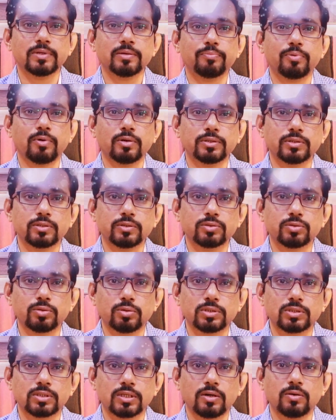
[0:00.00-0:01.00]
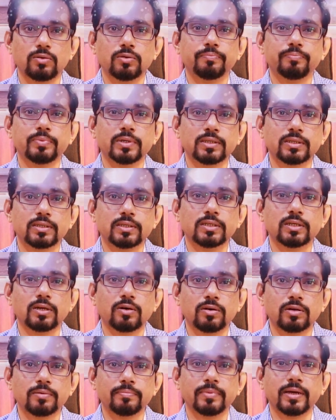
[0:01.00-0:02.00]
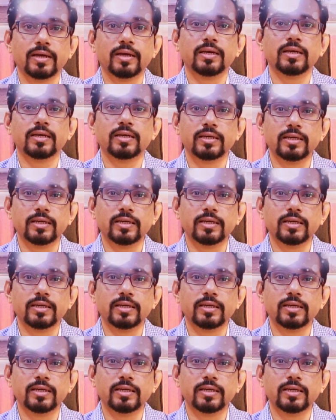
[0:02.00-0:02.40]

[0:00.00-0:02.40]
से मैं पॉजिटिव सोच रहा हूँ पिंकी और मैं